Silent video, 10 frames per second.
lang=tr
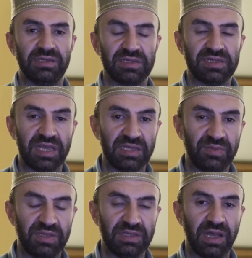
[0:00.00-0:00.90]
Zeyd
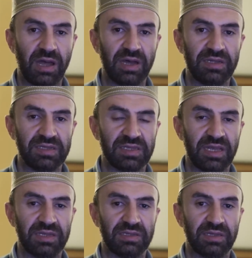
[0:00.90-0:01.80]
bin
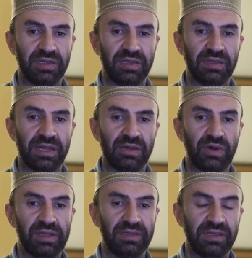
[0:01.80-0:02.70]
Harise radıyallahu
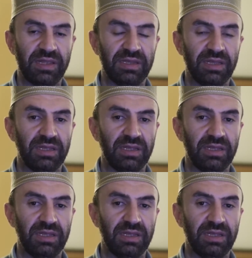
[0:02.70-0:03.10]
anh ile